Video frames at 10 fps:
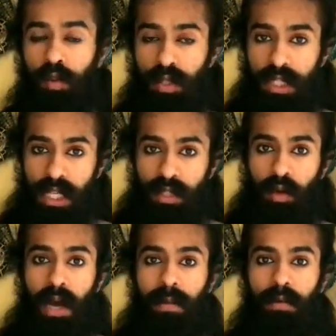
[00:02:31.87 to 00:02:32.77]
उससे
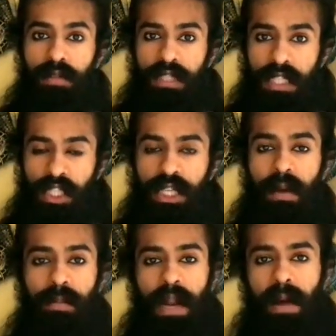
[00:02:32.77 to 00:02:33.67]
जो आपको
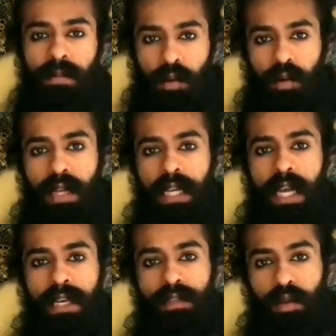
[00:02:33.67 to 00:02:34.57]
शिक्षा प्राप्त हो रही
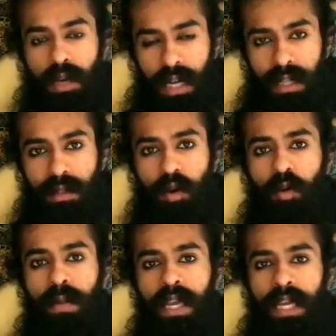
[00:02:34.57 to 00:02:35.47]
है जो
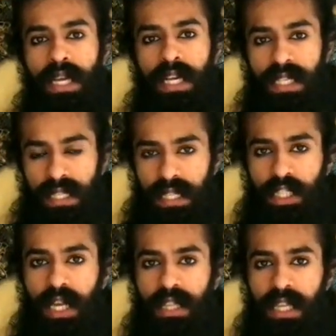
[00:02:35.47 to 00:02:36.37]
ग्रंथों में
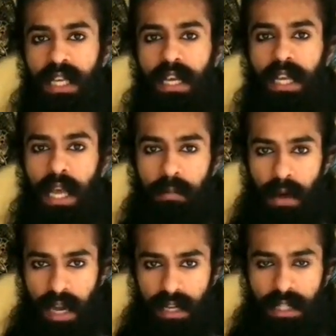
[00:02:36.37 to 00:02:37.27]
शिक्षा दी गई है
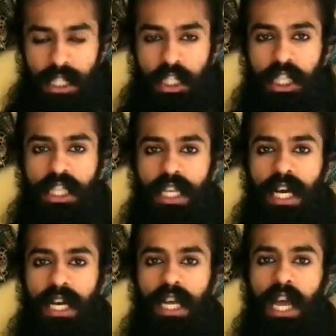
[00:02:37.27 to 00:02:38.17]
मार्गदर्शन
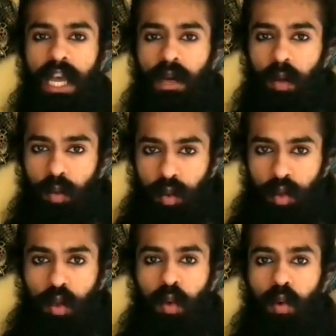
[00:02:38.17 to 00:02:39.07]
दिया गया है
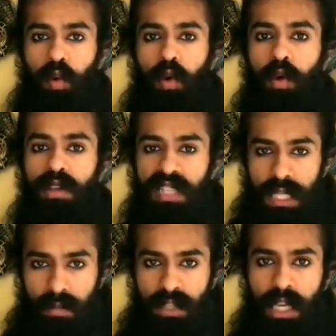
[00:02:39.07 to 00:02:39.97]
उसको
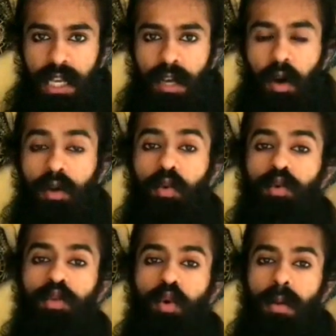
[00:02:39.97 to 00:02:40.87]
समझें और
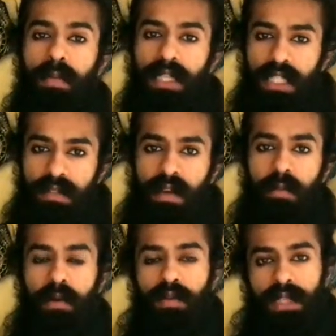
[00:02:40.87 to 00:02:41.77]
उसको अपने जीवन
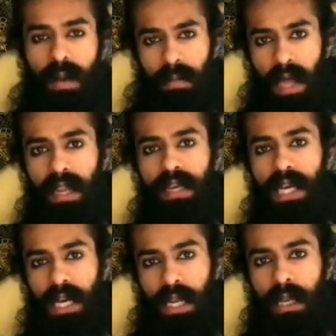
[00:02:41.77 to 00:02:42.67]
में उसका पालन
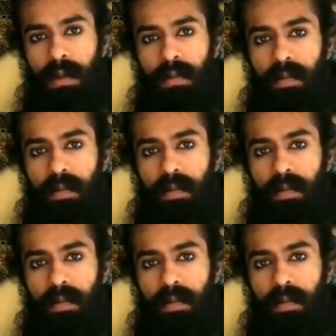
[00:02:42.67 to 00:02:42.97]
करें